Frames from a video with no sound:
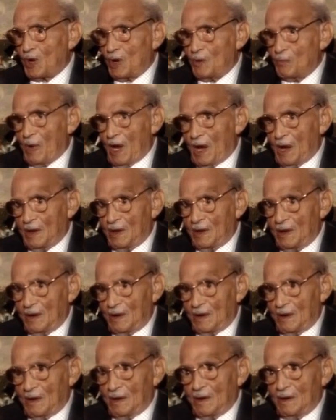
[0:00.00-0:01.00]
كان معانا
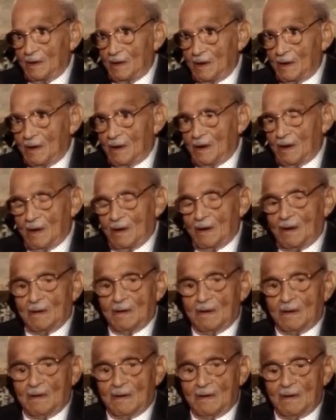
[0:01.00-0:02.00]
آه. ايوه اه, آه.
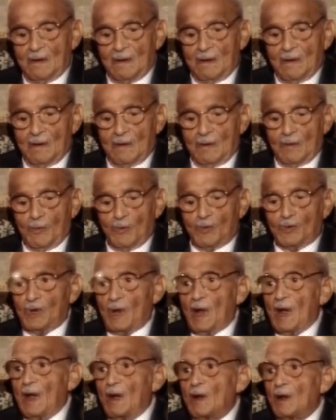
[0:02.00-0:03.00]

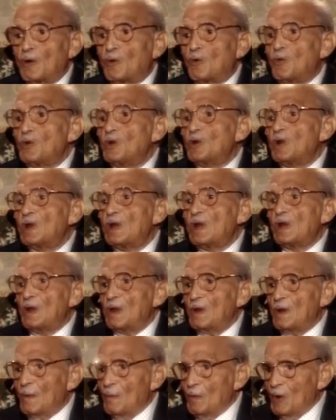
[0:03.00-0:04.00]
وده كل اللي
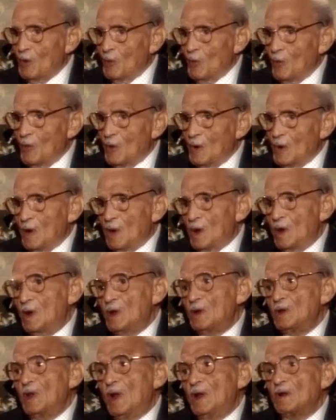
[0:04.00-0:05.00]
يعمله آه.
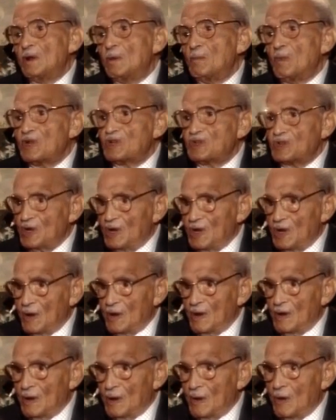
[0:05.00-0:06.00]
ان احنا نمثل
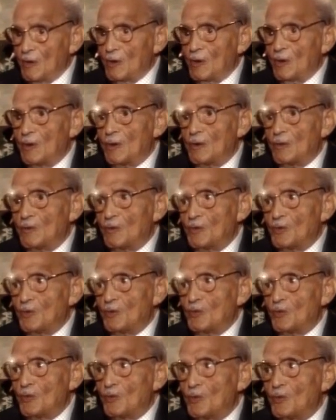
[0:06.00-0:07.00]
آه. آه
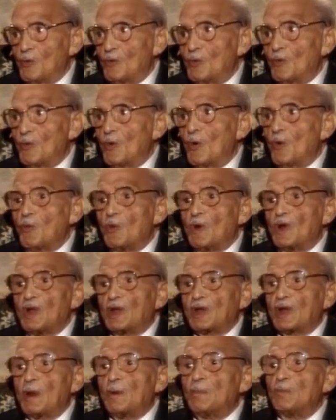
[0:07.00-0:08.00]
وهو اللي
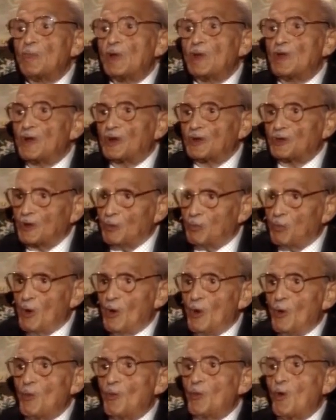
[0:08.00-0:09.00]
كان بيكتب
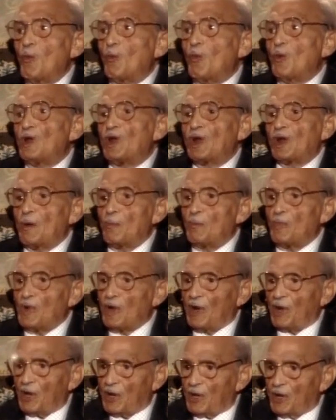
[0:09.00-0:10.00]
وهو آه. اللي كان
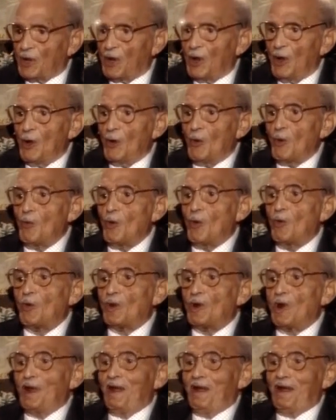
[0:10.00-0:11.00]
بيخرج وهو
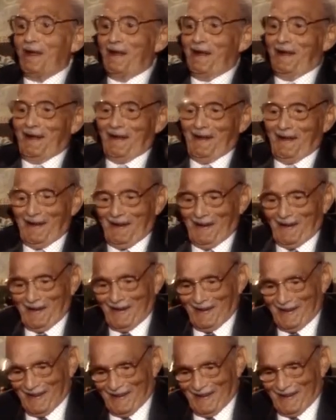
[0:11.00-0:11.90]
اللي كل